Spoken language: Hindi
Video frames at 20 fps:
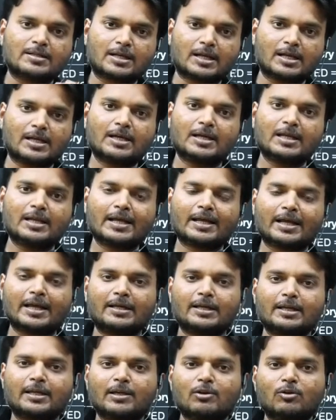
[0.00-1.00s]
अलग अलग
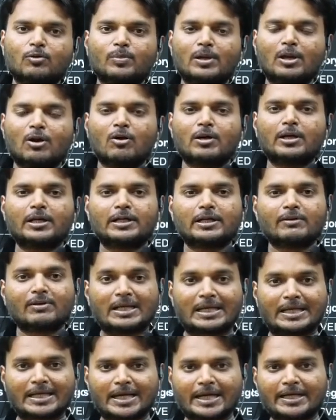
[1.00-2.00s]
कैटेगरी को बिलोंग करने
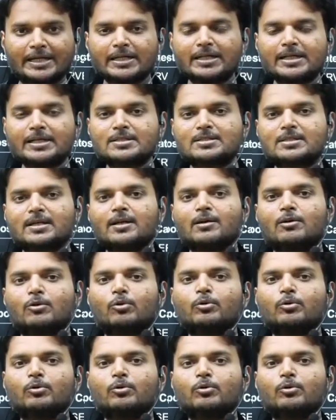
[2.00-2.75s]
वाले कैंडिडेट्स हैं